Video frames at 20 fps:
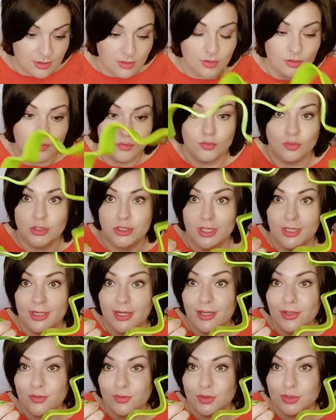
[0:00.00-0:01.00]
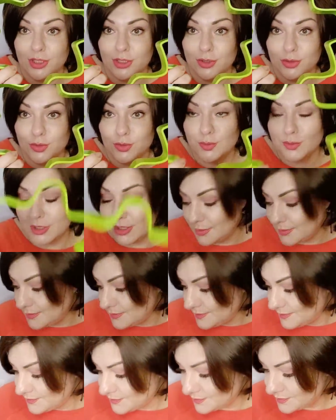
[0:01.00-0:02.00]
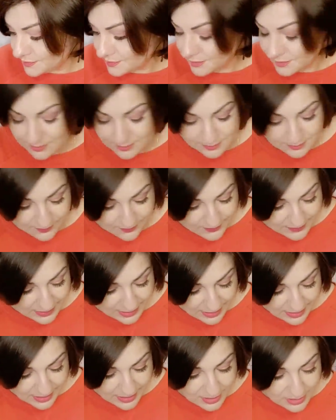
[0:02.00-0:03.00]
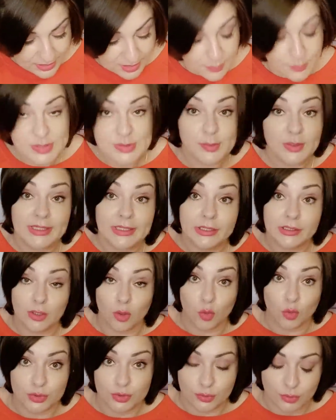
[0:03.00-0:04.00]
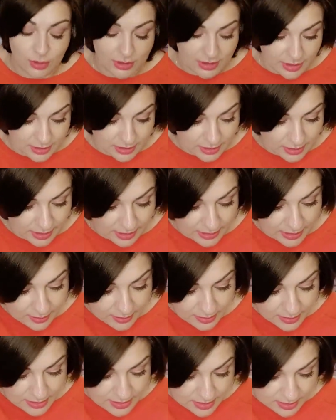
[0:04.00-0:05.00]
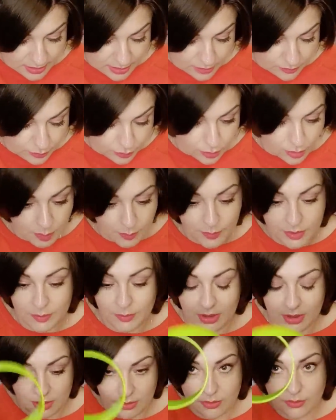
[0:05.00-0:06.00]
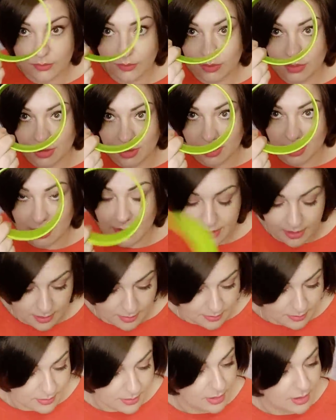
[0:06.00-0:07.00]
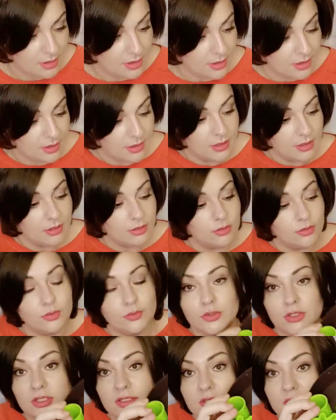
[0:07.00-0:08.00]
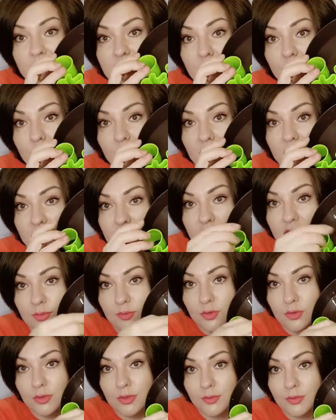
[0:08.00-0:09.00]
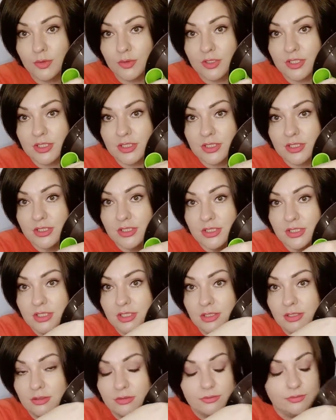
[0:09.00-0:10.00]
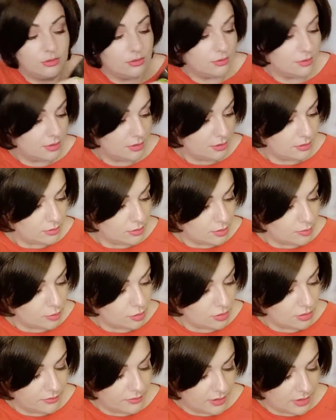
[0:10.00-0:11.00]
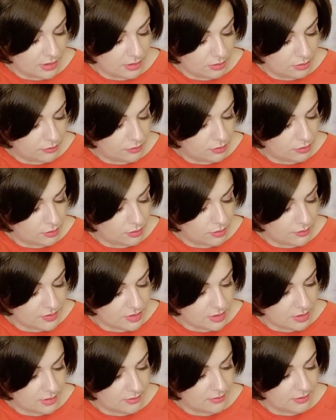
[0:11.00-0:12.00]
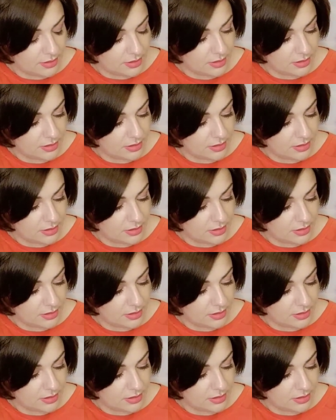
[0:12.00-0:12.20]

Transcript: Вот такая вот огромная. Надо посмотреть какой-нибудь кулинарный канал, где такие формы применяют. Вот такая. Ну и вот эти все малышки. Много-много сердечек одно в другое. Ну, немного, два одно в другое вставлено.